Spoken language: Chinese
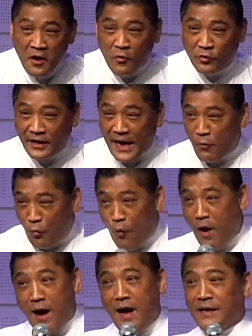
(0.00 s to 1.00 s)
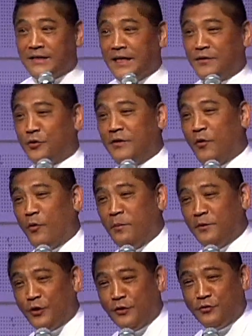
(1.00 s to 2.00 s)
我就看，哇，这一群呢，我
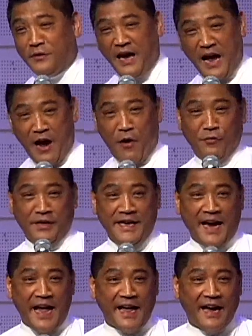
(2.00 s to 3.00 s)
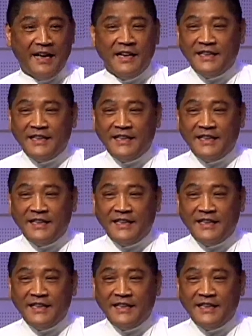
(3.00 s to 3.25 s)
们眷村人好厉害啊，